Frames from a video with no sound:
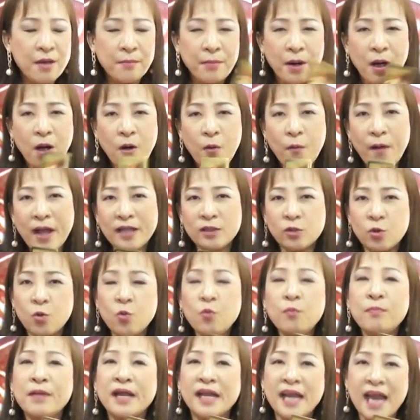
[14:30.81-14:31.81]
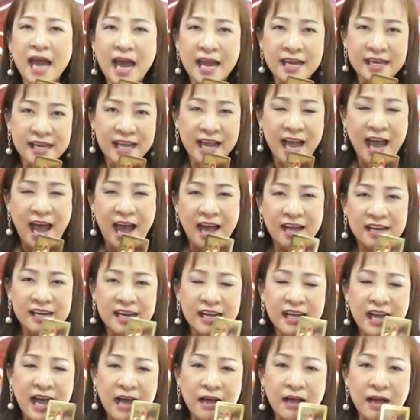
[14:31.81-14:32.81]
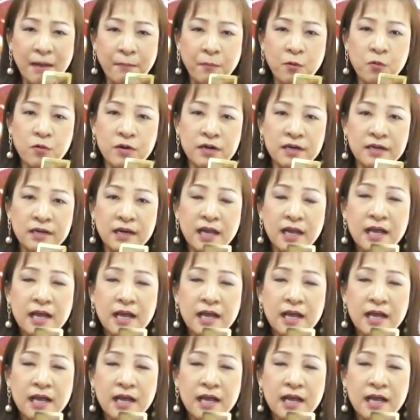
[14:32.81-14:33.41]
เพราะว่าทุกมานานค่ะนะคะกับคน